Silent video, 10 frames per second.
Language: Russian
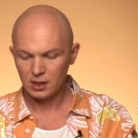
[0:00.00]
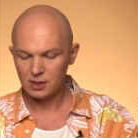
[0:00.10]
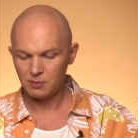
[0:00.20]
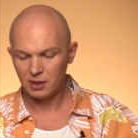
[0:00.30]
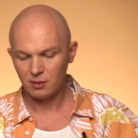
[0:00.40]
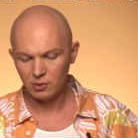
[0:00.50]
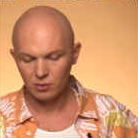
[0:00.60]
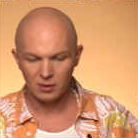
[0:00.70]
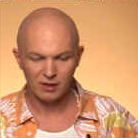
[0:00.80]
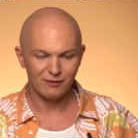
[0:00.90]
из
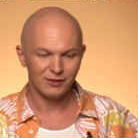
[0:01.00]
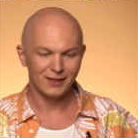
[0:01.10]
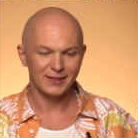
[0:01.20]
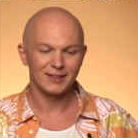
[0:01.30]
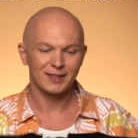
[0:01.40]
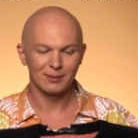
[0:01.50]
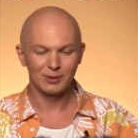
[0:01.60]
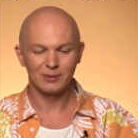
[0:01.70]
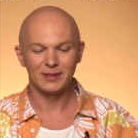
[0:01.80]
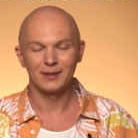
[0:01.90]
премиума выглядят как
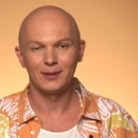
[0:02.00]
будто бы это